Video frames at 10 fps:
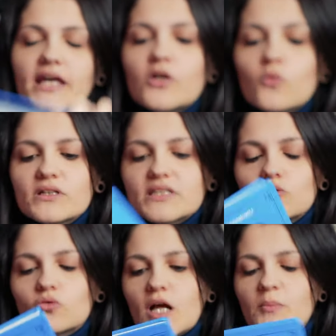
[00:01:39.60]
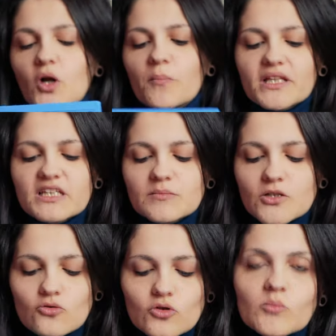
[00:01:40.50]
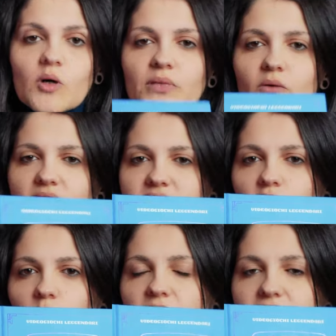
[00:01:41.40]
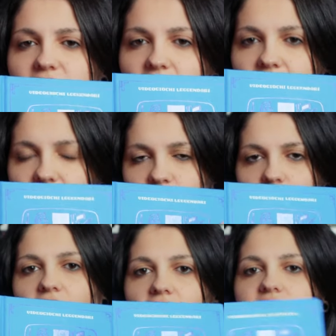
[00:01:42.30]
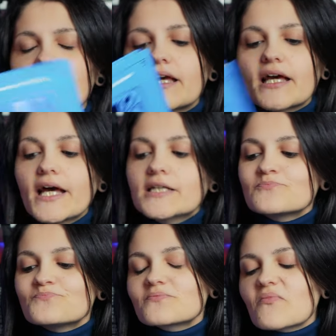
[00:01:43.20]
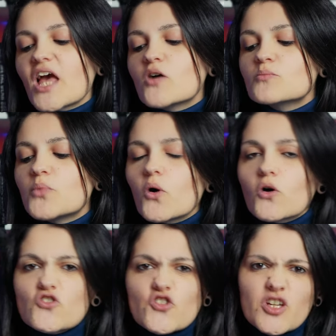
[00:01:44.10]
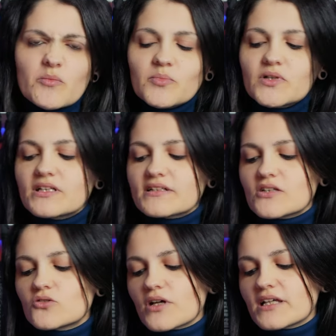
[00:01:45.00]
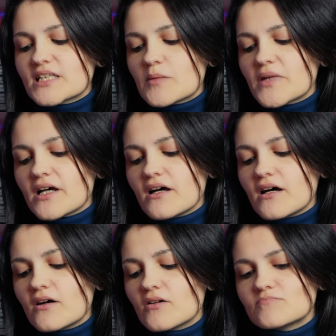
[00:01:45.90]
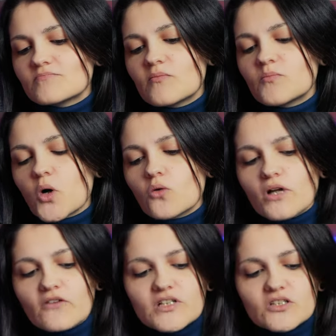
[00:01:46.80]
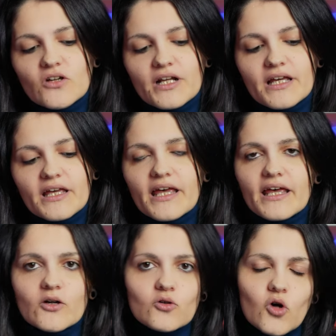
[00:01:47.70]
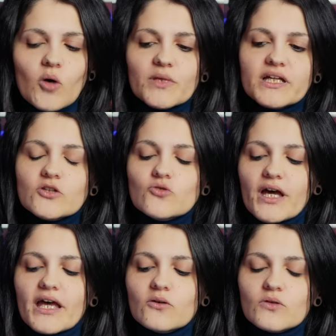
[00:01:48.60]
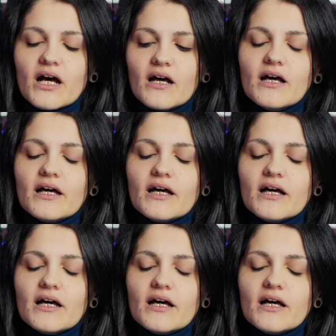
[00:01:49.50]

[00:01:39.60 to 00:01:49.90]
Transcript: inquadratura, però mi è dispiaciuto un po' per questa copertina cartonata che è un po' cheap, nel senso che sembra un po' una versione economica, cioè è una